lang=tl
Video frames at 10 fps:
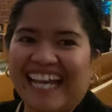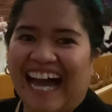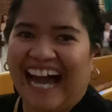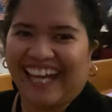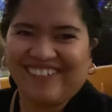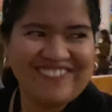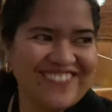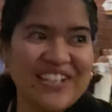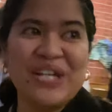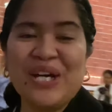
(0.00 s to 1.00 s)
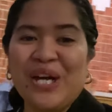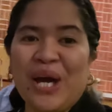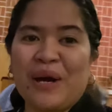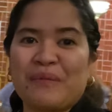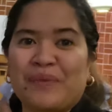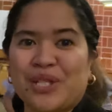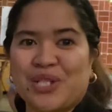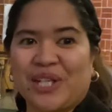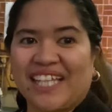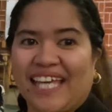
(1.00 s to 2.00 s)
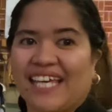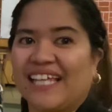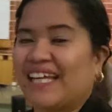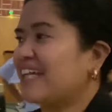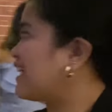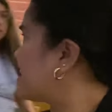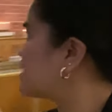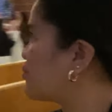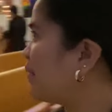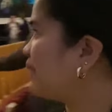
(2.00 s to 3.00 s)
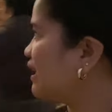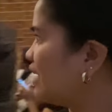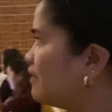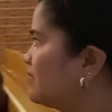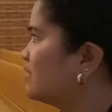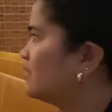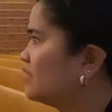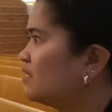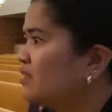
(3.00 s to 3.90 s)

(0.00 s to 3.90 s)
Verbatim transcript: live. picture taking. Tara na, sura man lang. Hey, man